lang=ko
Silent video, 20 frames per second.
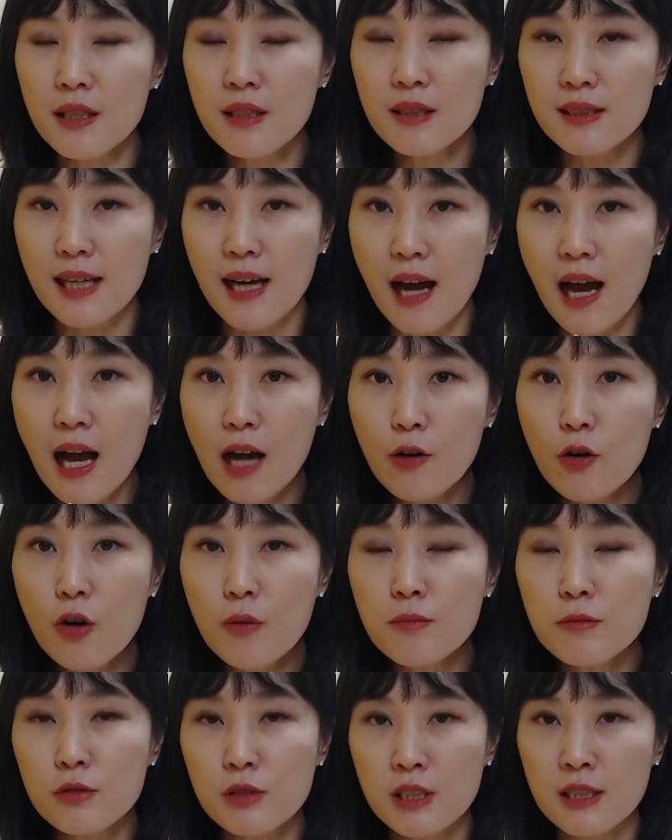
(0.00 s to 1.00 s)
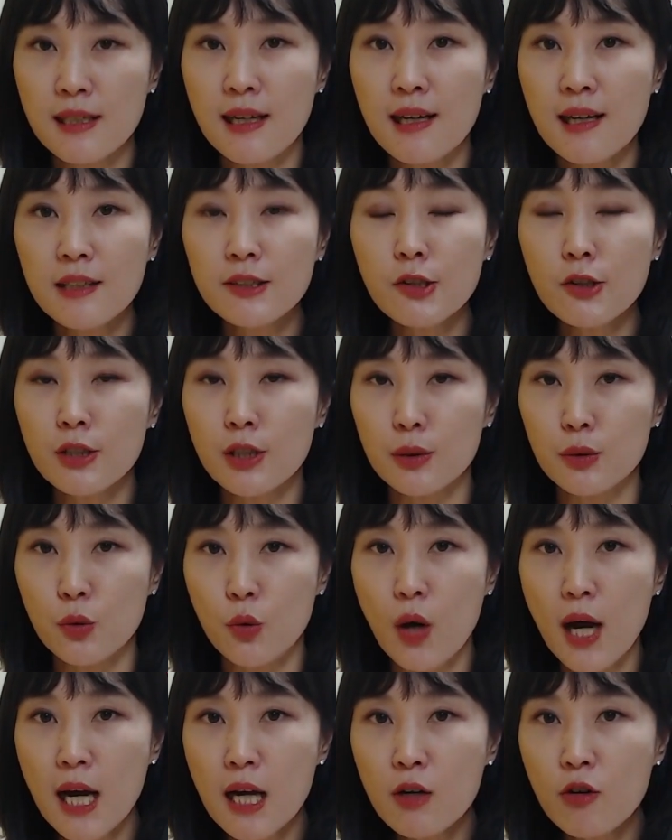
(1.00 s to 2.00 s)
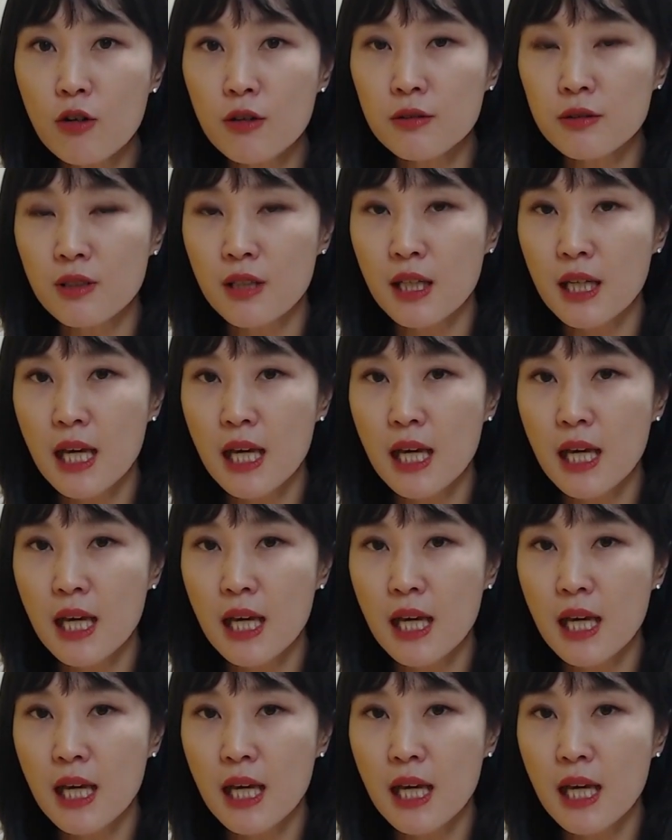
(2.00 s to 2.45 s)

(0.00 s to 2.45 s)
그러니까 학원물이라 하더라도, 학원,